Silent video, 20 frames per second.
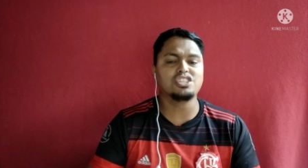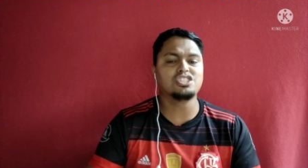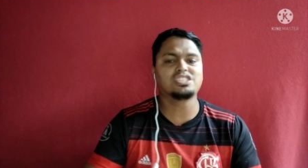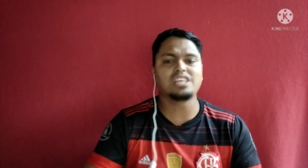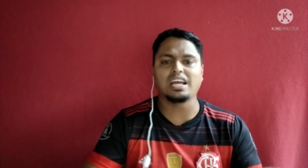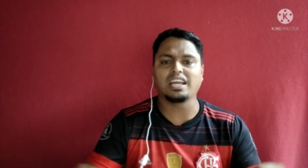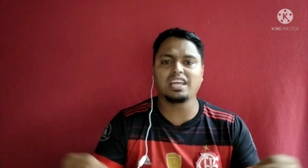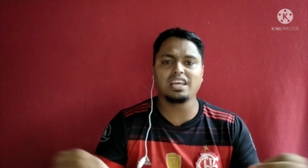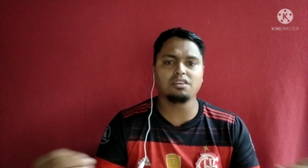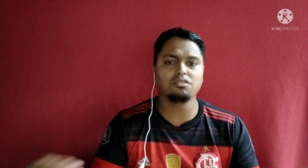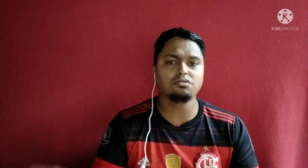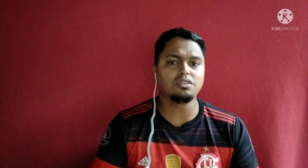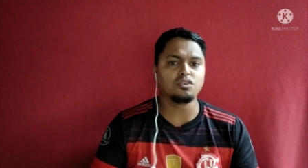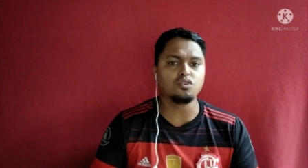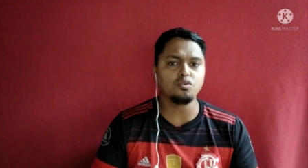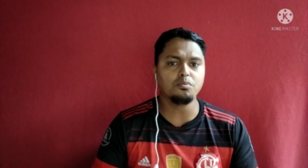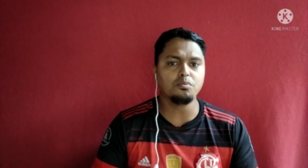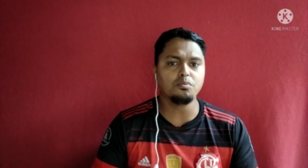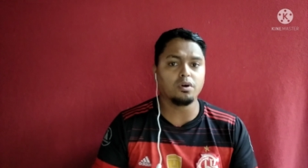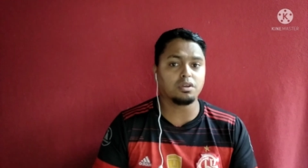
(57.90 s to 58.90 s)
de zagueiro
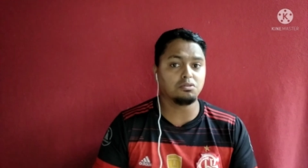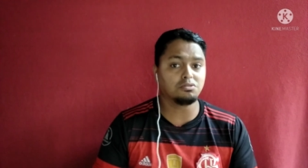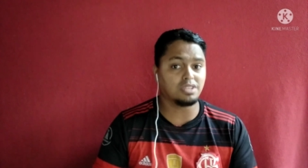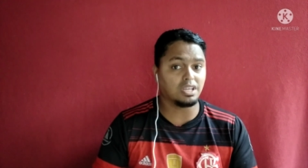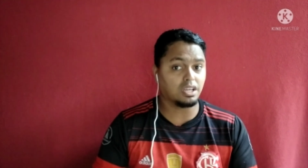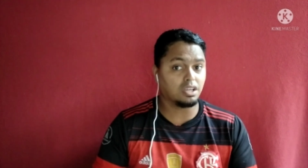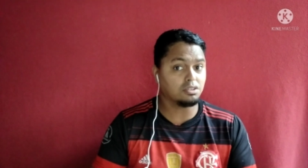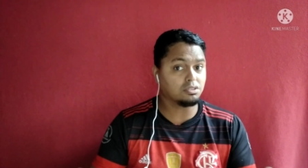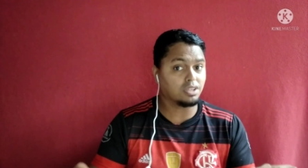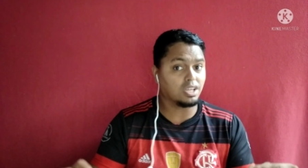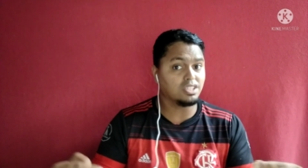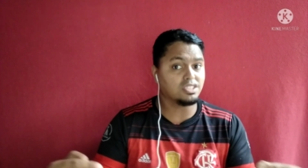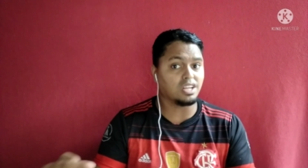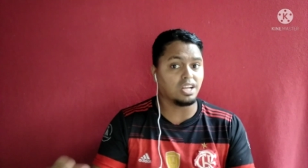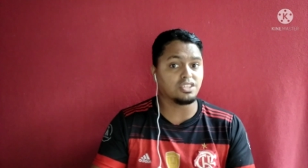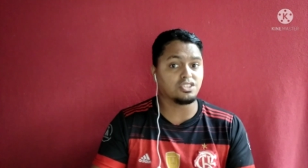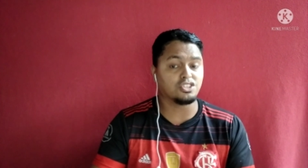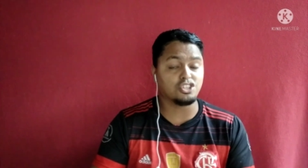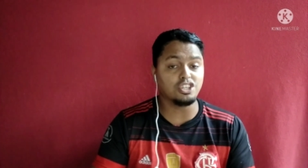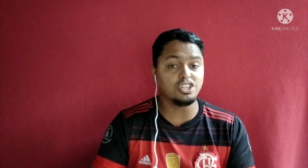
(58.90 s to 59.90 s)
nenhum, porque os zagueiros que ele
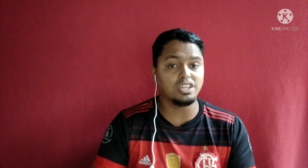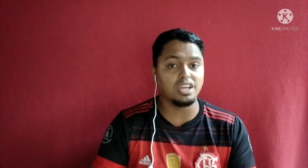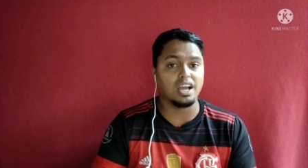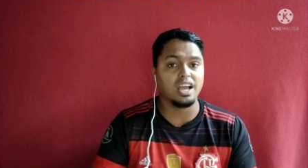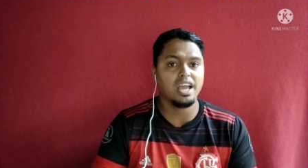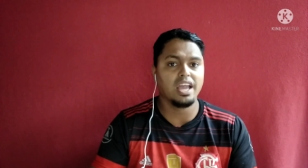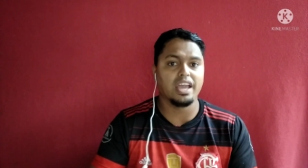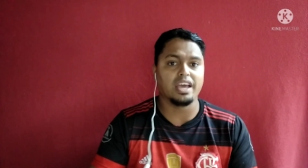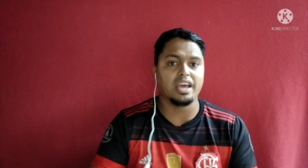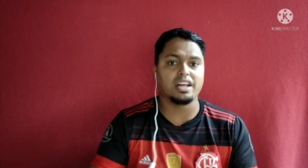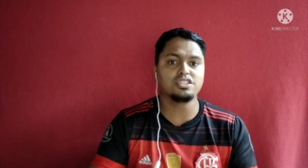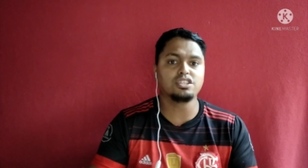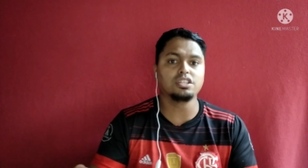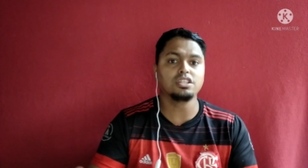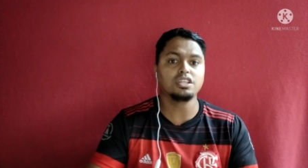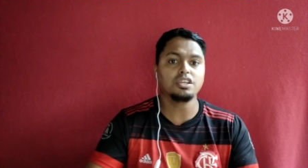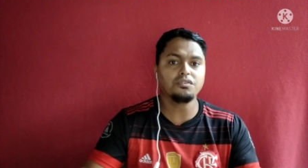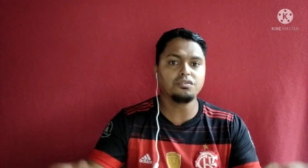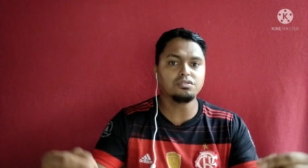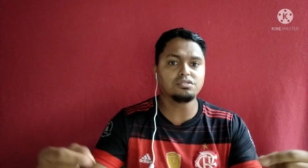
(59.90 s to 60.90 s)
já tinha era de
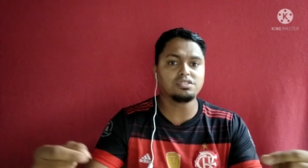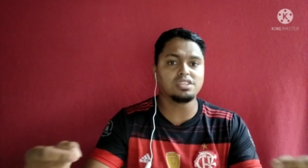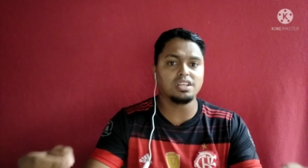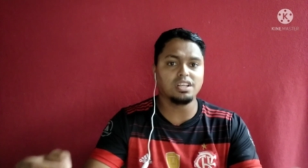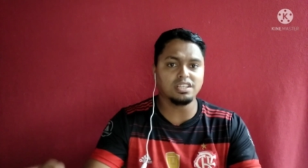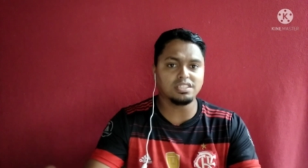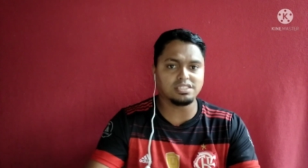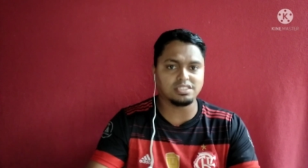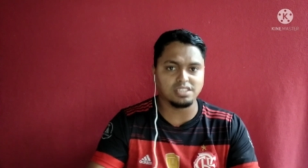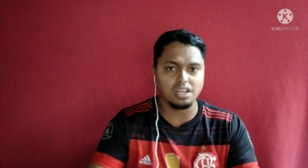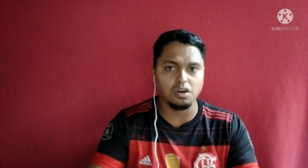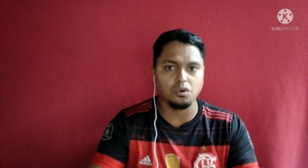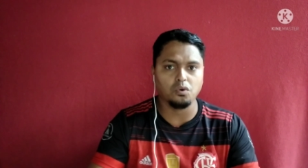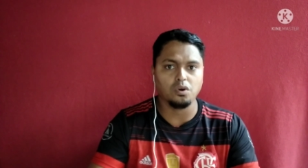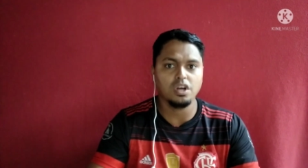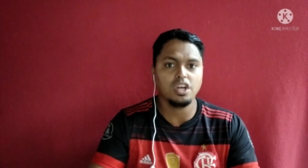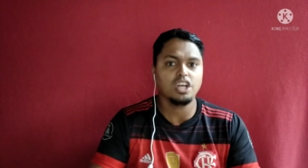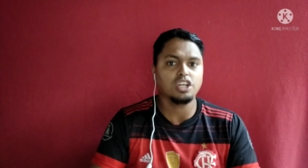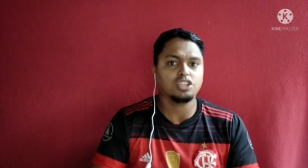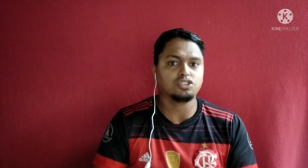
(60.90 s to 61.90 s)
nível
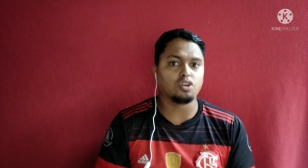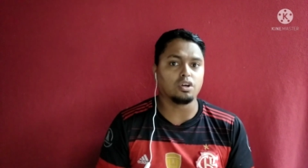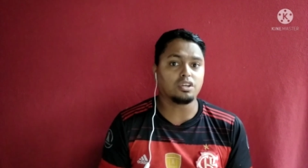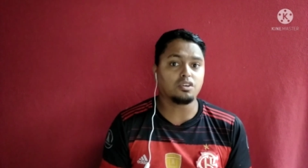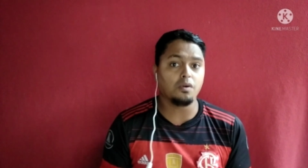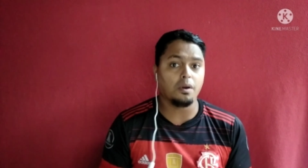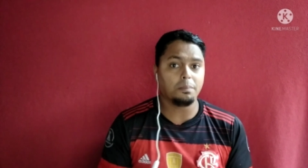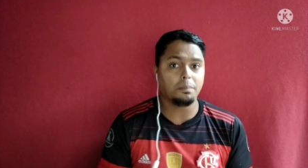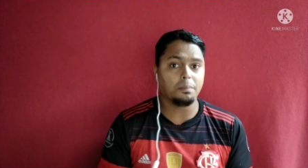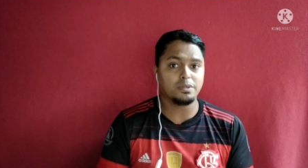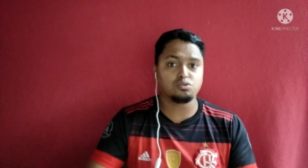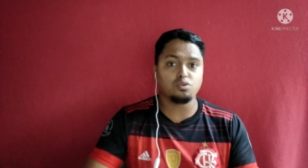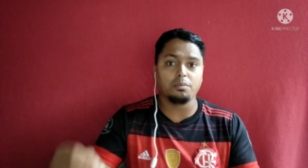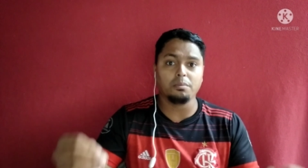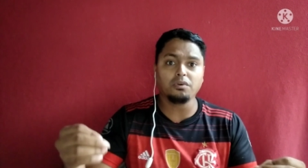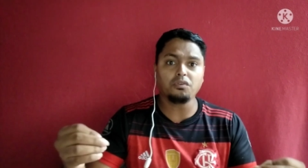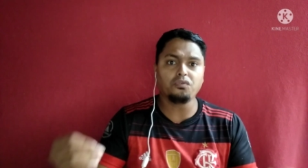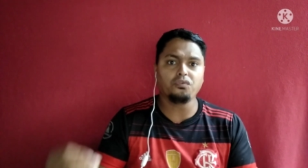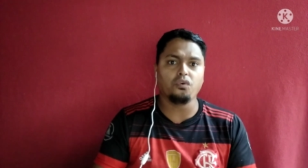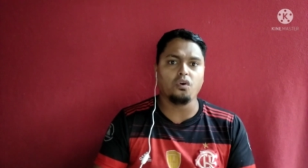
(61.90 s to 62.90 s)
seleção. Só que uma pessoa
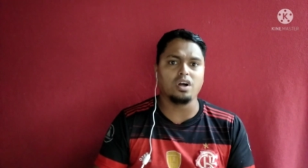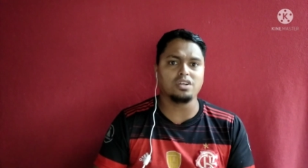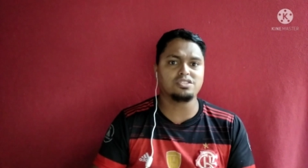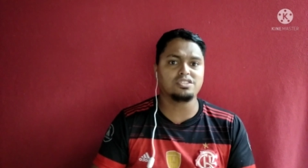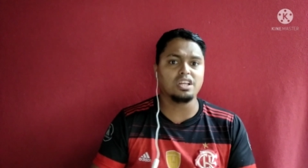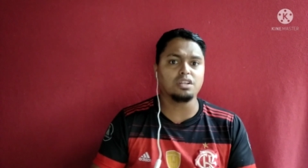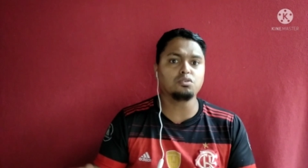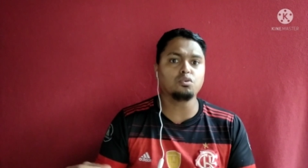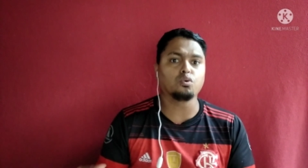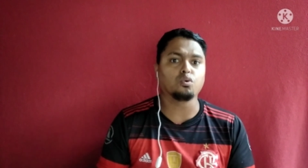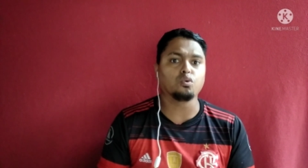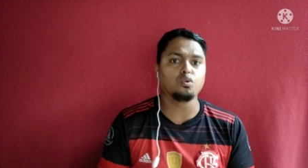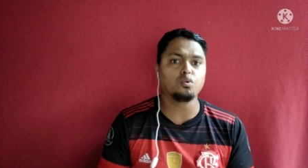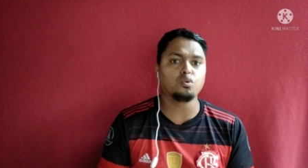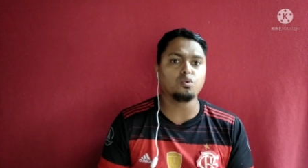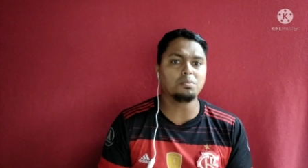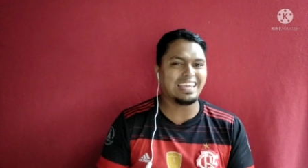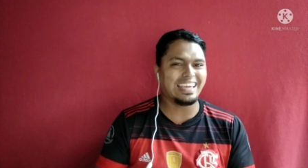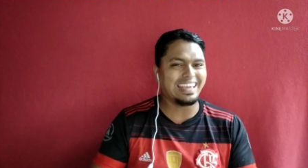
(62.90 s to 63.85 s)
muito forte dentro do clube